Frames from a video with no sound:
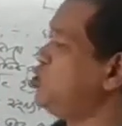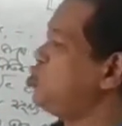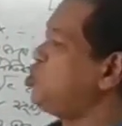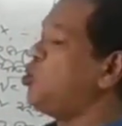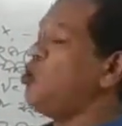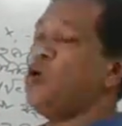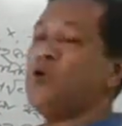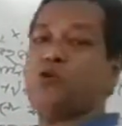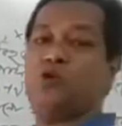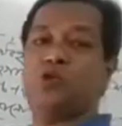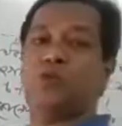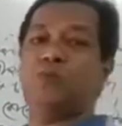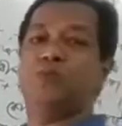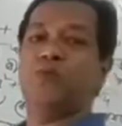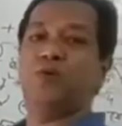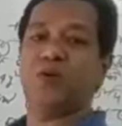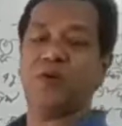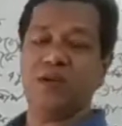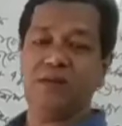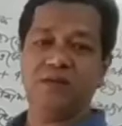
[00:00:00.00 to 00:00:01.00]
চলক
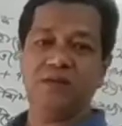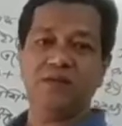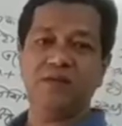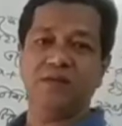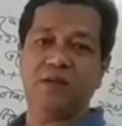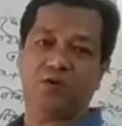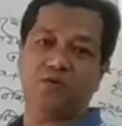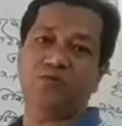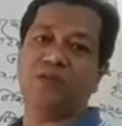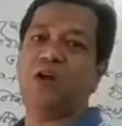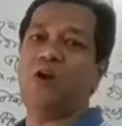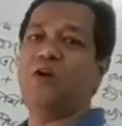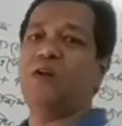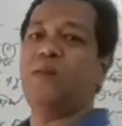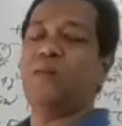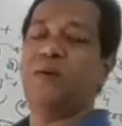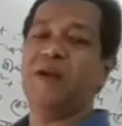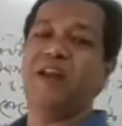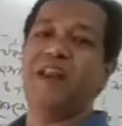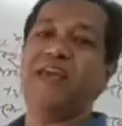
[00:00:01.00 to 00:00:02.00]
সম্পর্কে একটু ধারণা
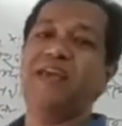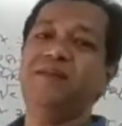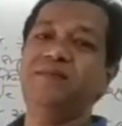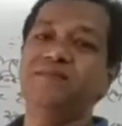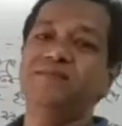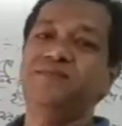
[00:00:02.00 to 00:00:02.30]
আমরা নেই